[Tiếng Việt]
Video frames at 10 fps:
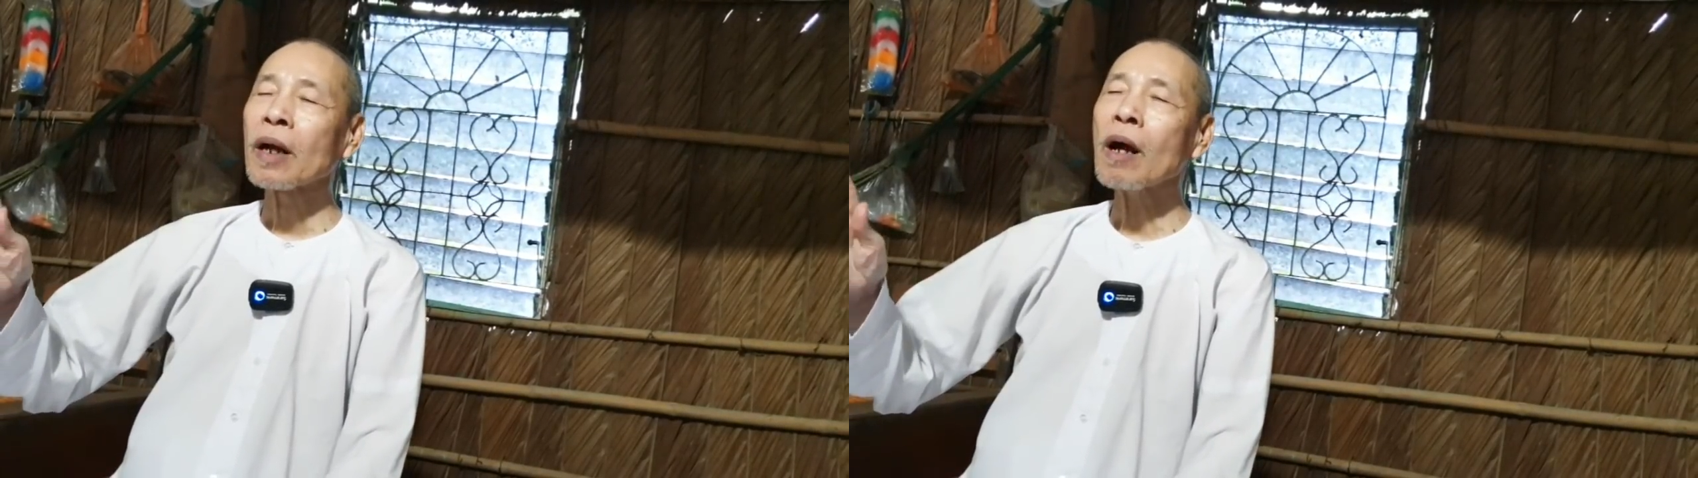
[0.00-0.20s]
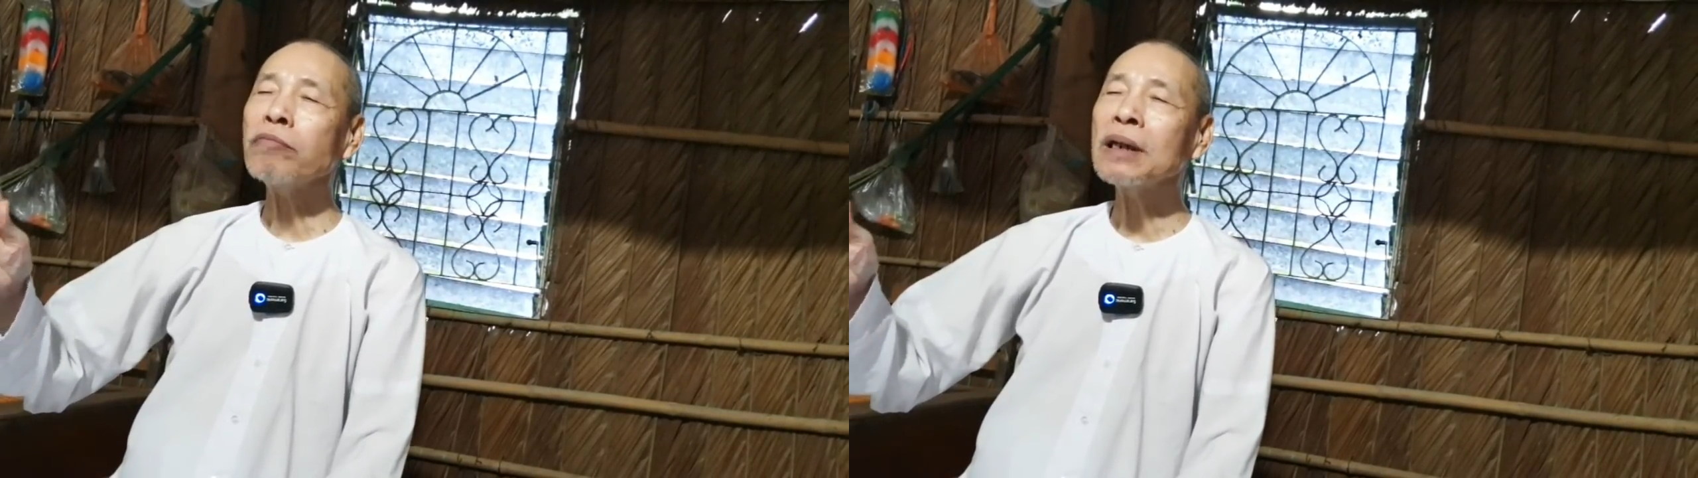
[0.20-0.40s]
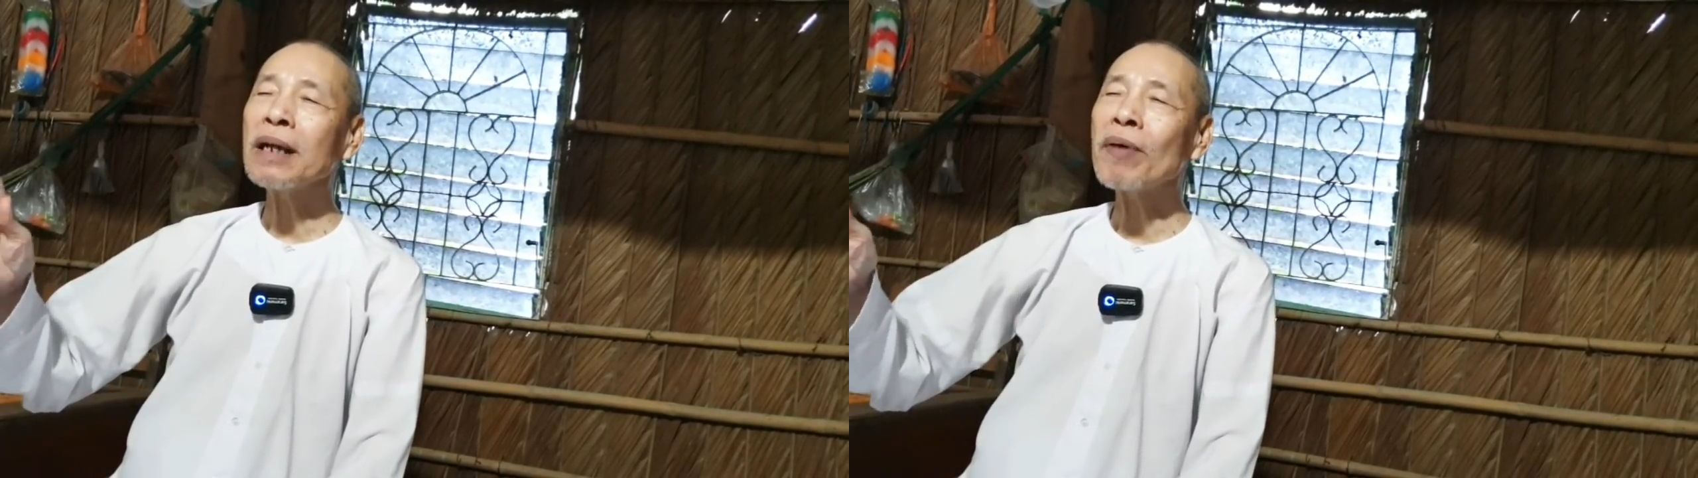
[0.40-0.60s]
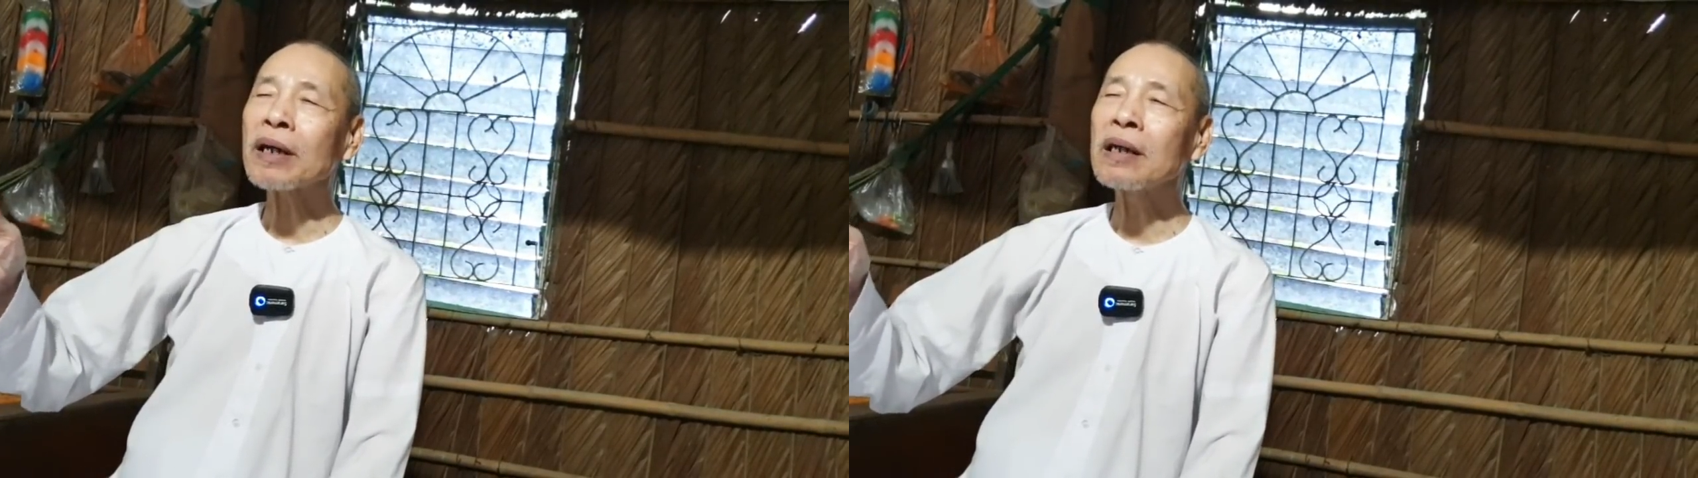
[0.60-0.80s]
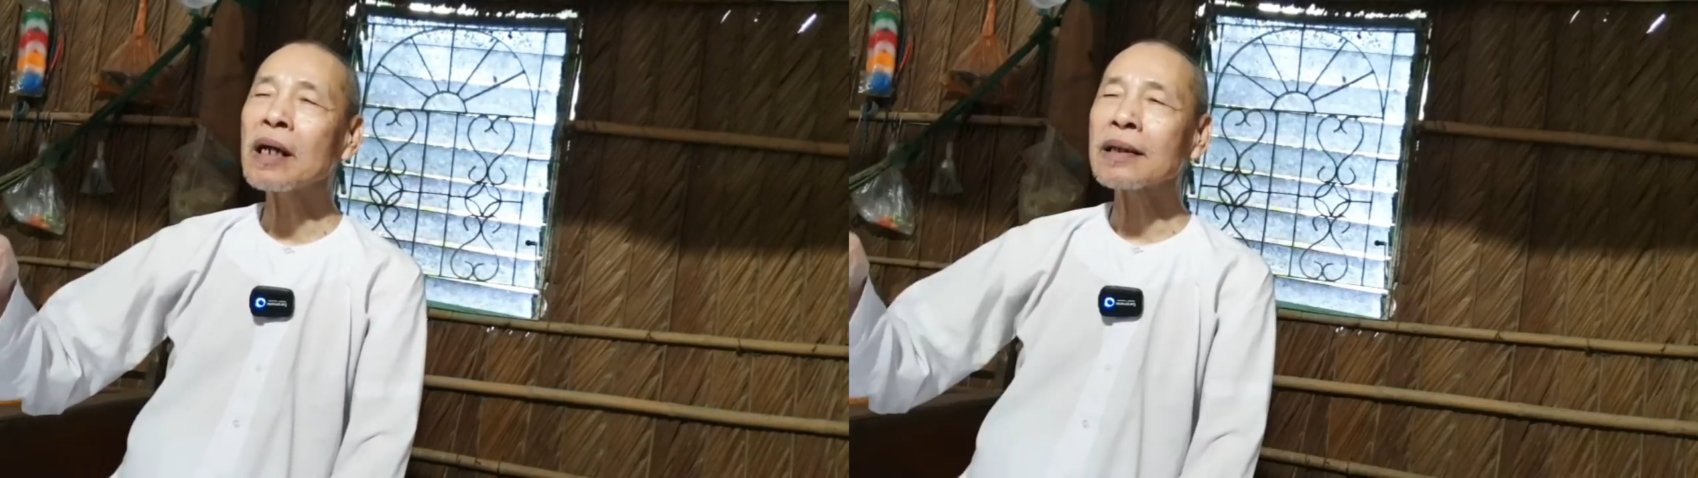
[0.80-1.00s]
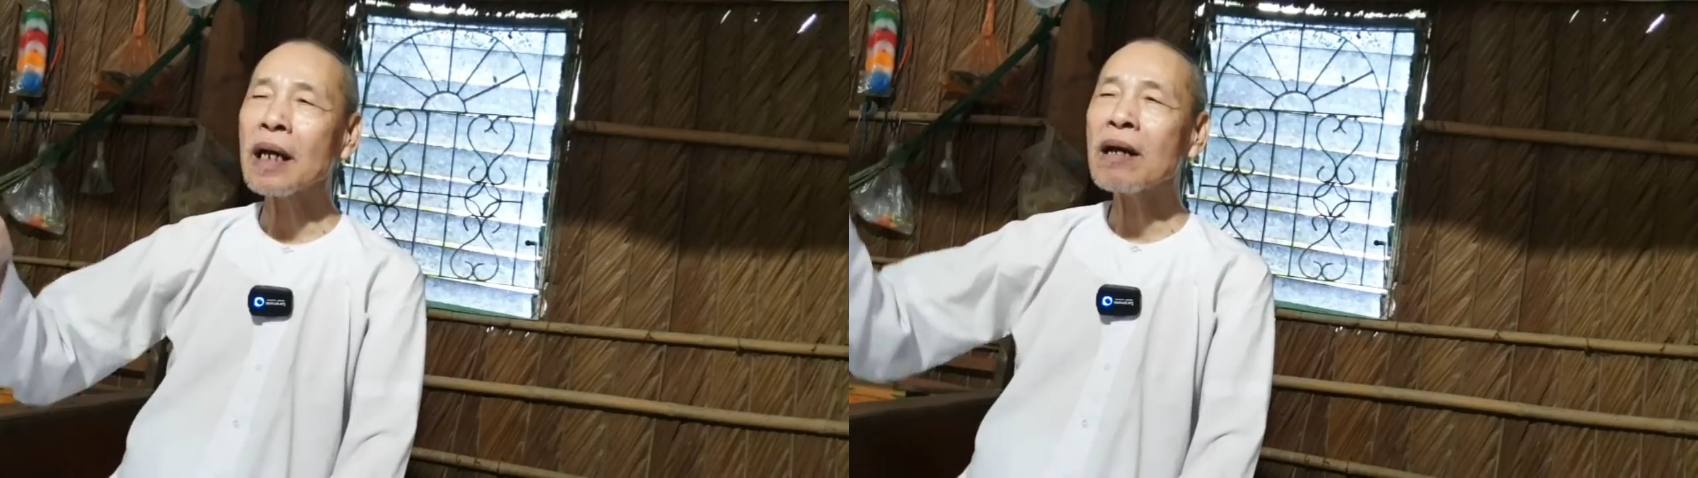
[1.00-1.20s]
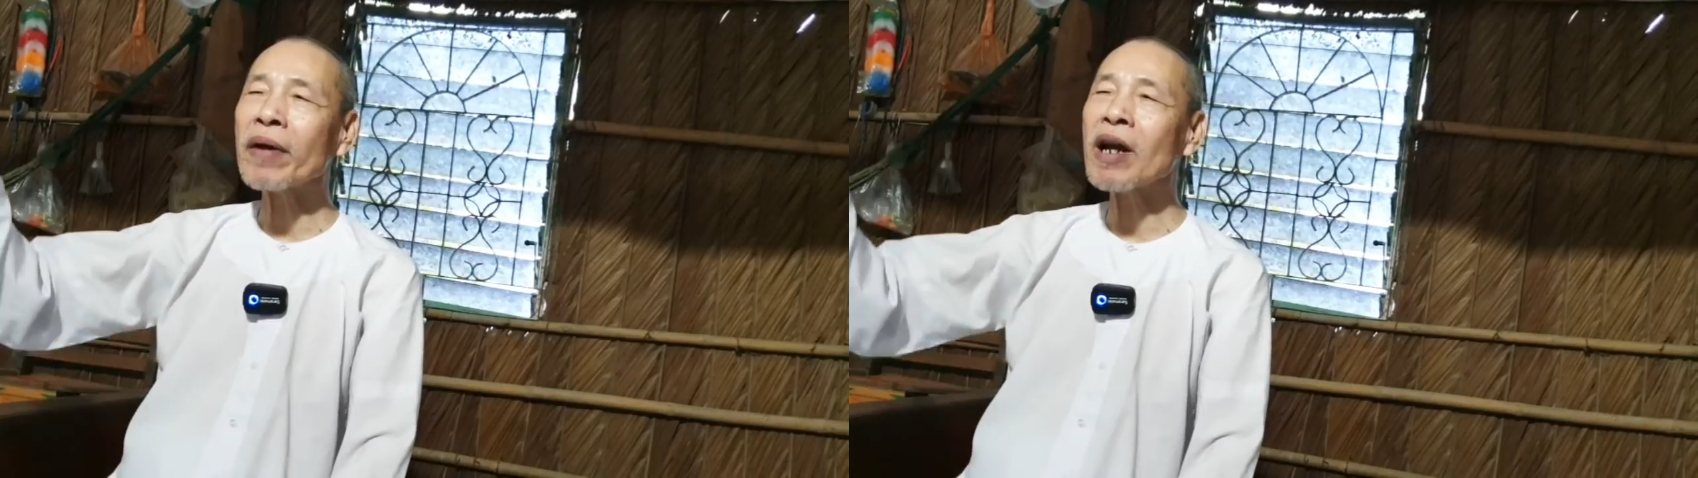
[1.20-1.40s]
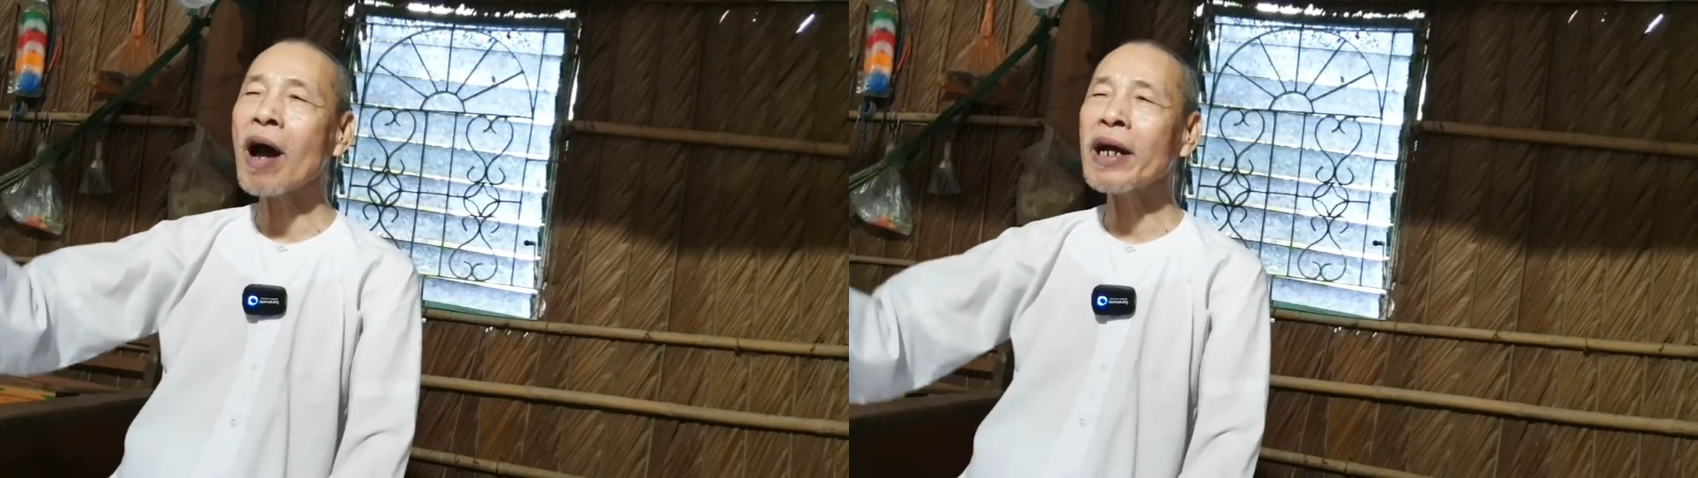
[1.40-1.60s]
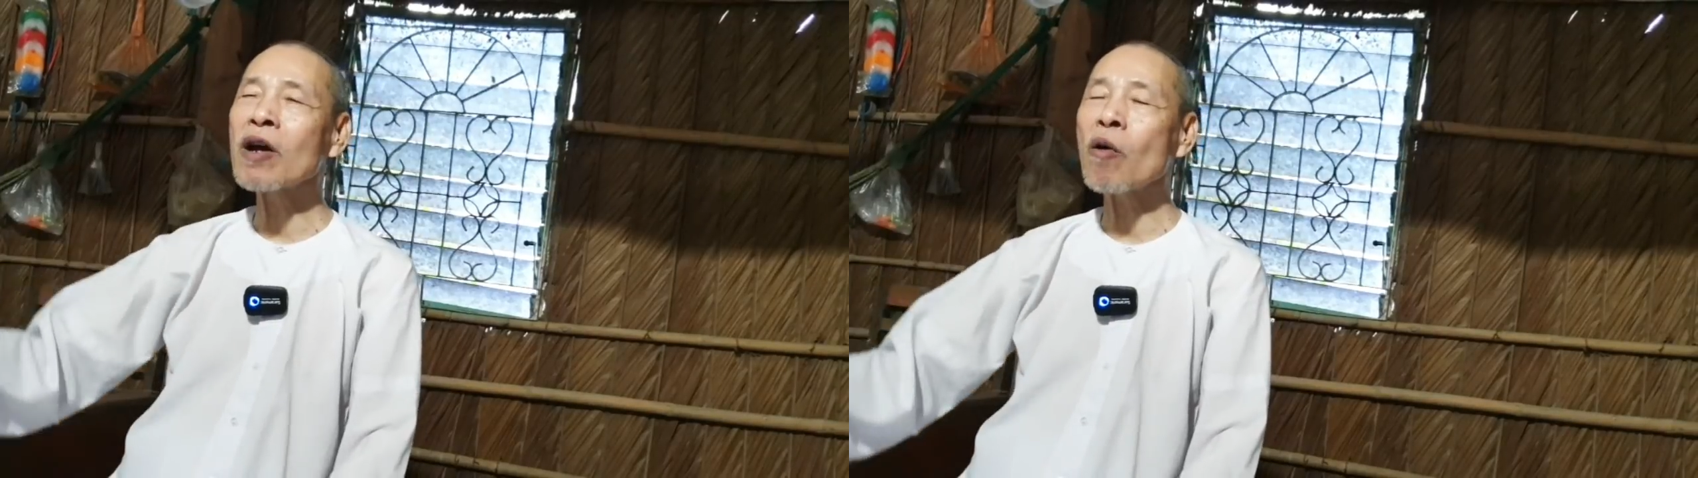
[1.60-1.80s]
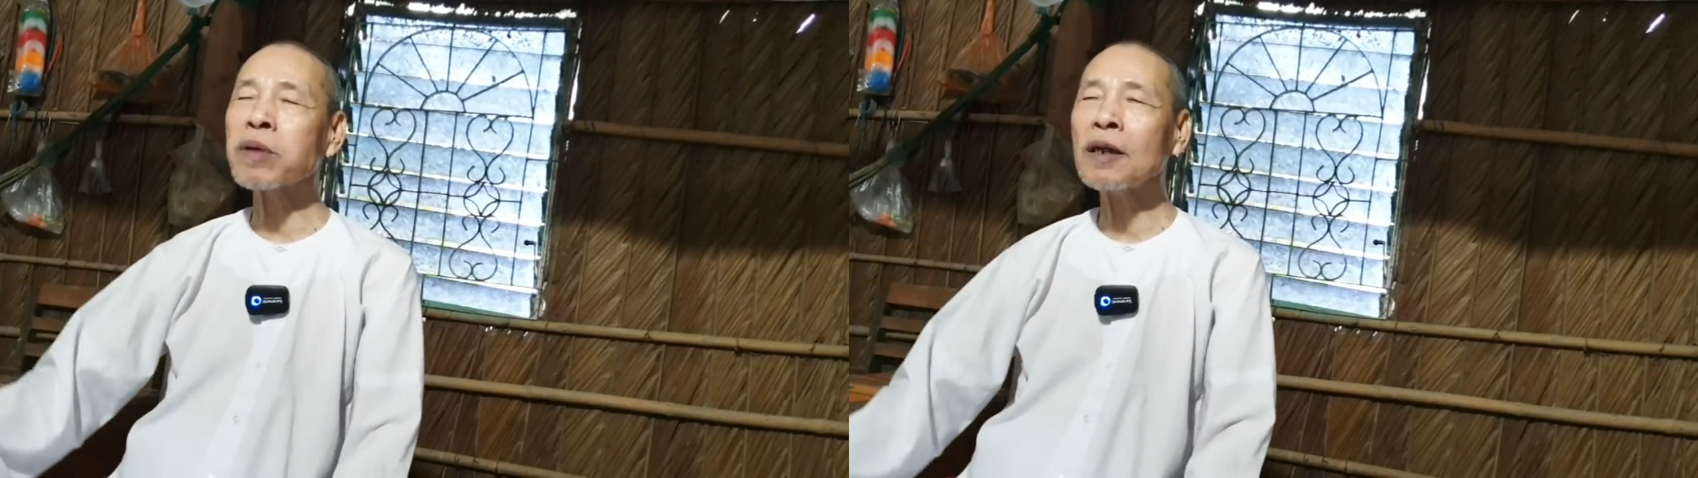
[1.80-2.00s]
không niệm phật được là chết là phải đọa
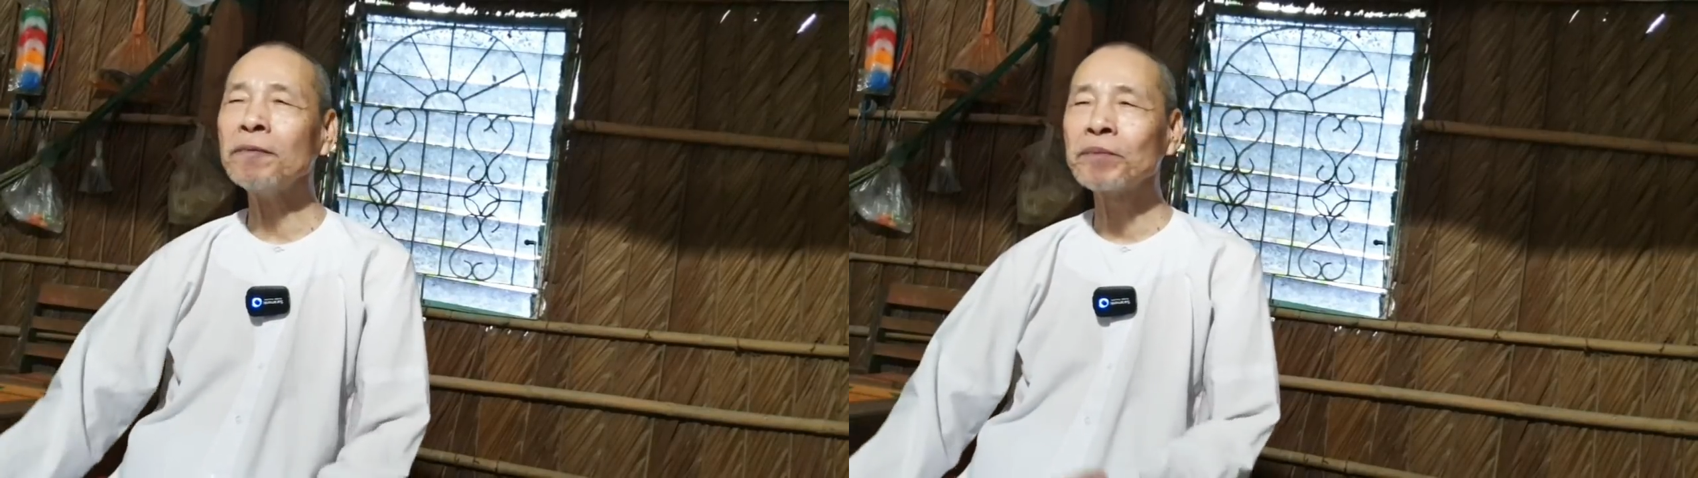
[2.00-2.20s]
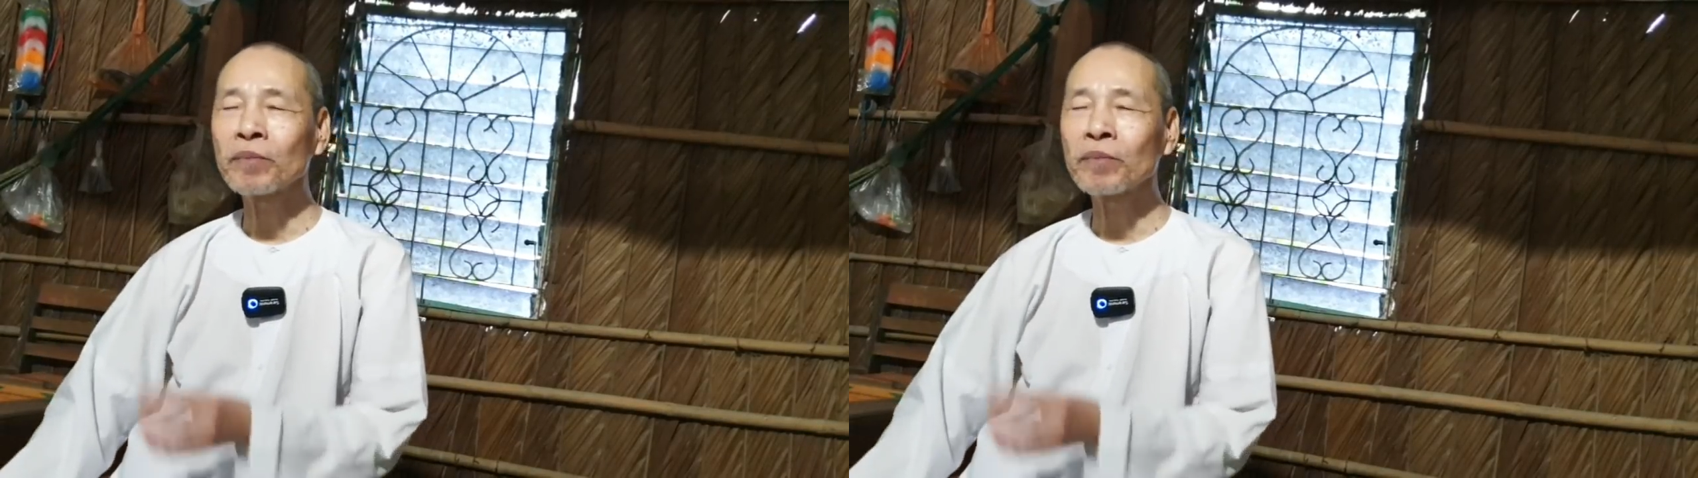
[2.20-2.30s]
địa ngục đó